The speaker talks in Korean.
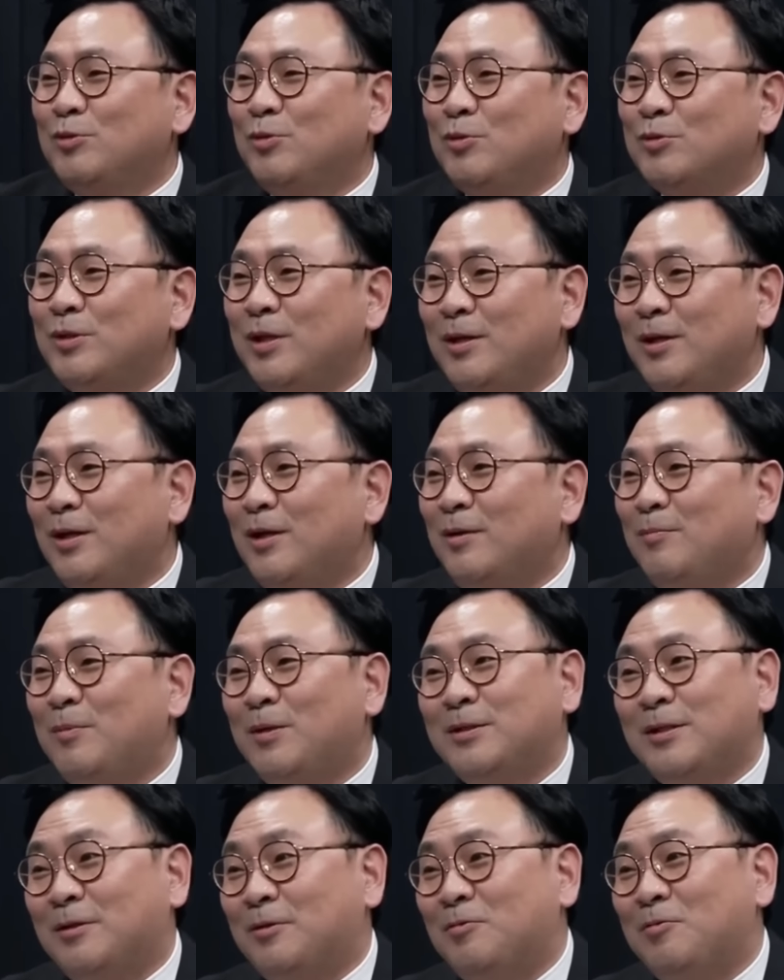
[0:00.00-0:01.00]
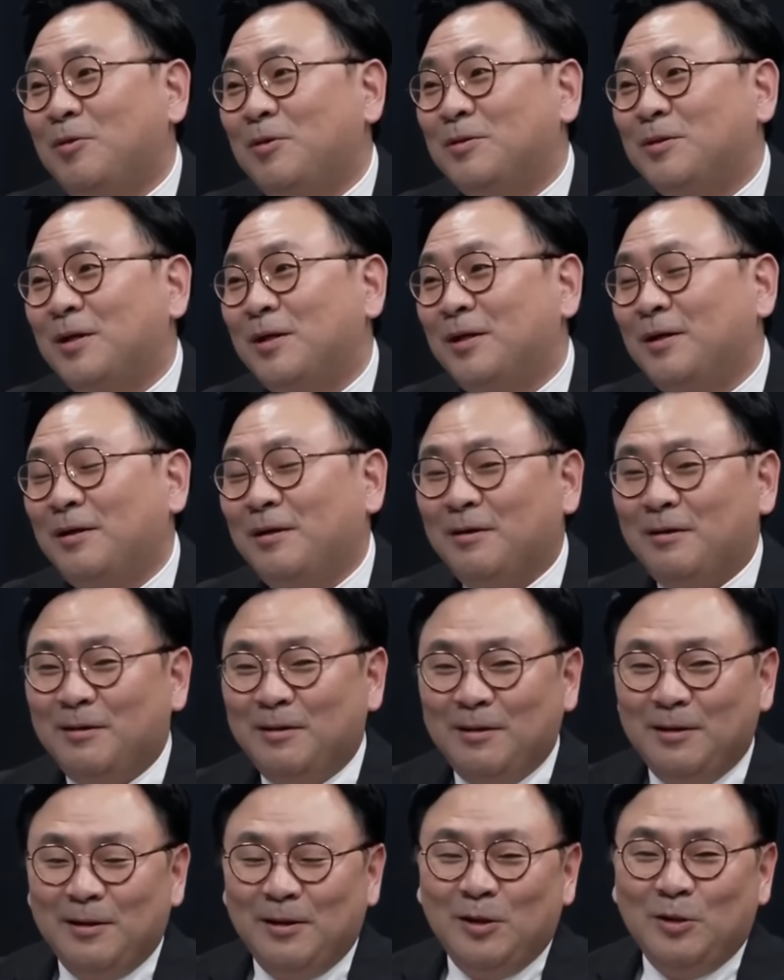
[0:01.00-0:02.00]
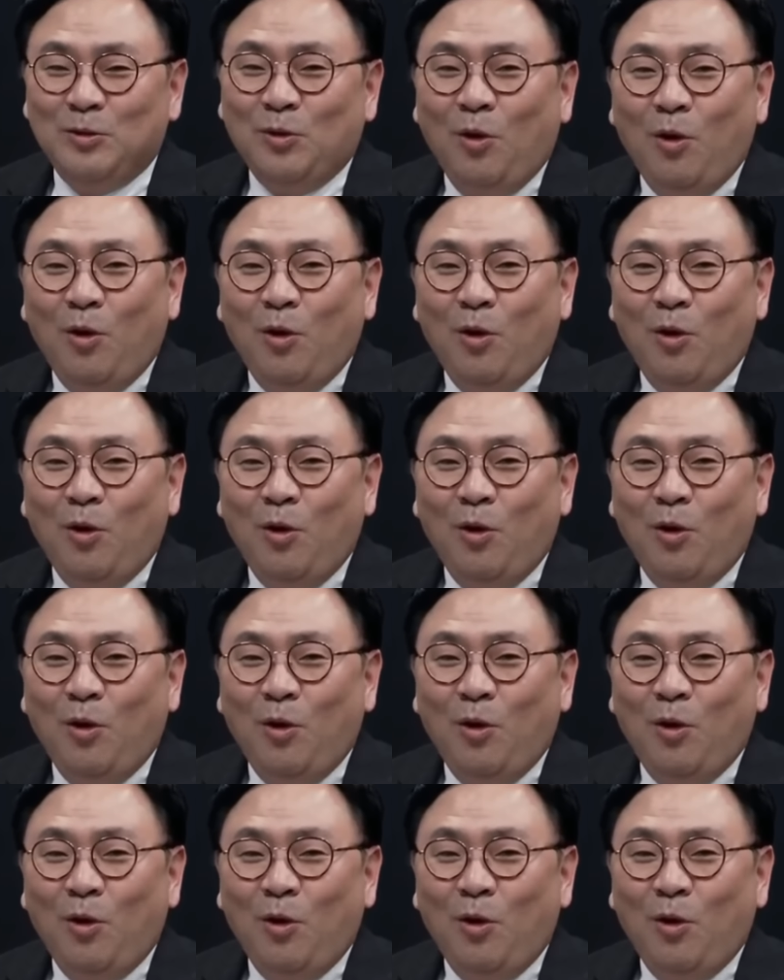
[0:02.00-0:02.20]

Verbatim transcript: 있는 거 생각마다 다른 건데